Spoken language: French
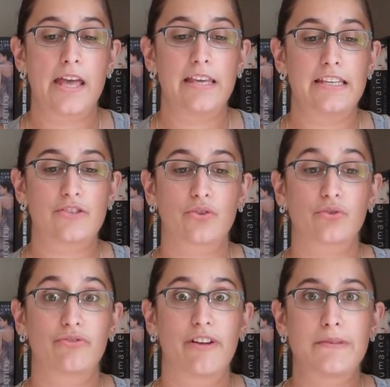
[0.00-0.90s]
qui se
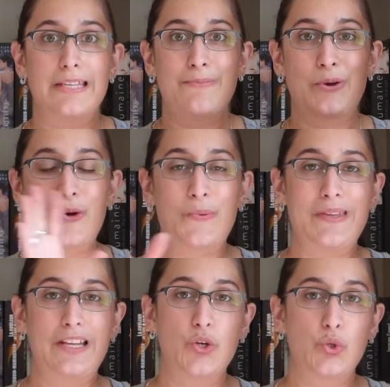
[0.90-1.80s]
retrouve un petit peu au
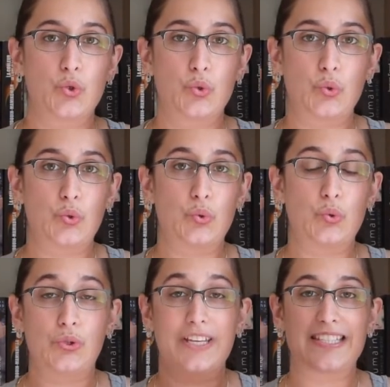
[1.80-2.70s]
milieu
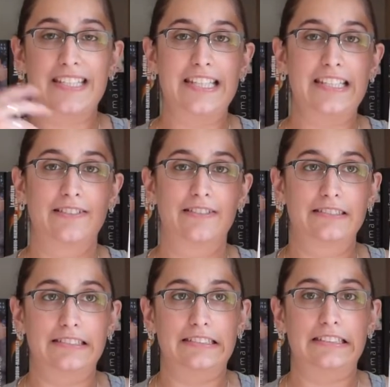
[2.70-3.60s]
d'incidents